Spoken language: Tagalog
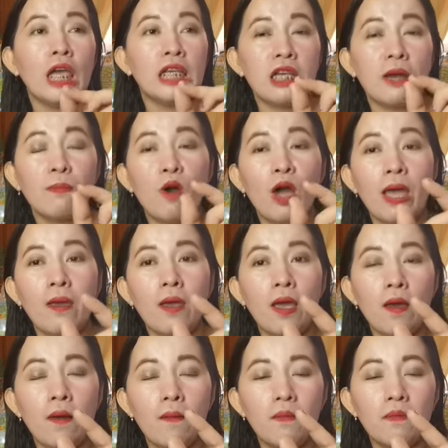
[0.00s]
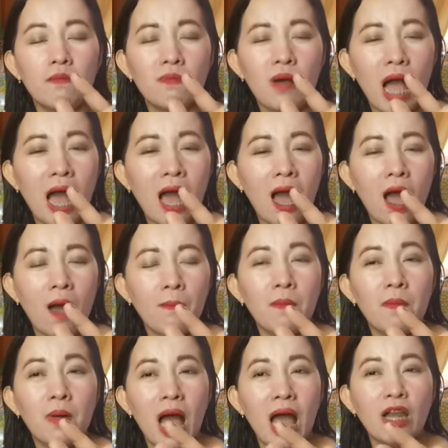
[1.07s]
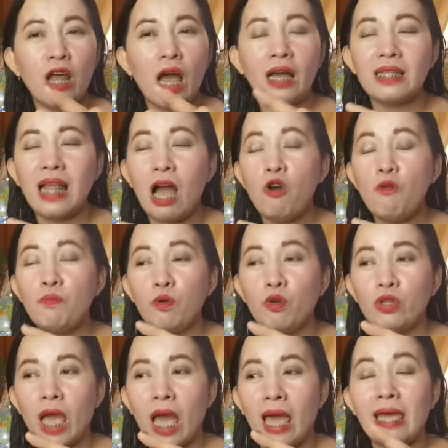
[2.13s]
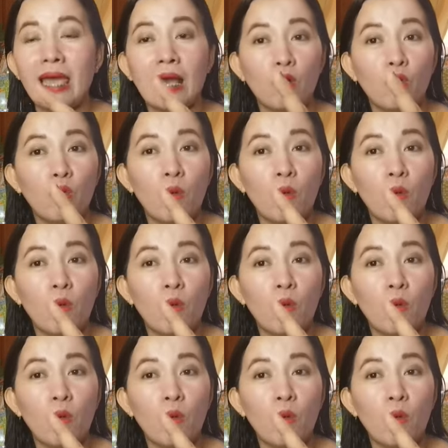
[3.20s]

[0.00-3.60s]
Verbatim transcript: Siya po ay, um, ang, ang dahon po niya ay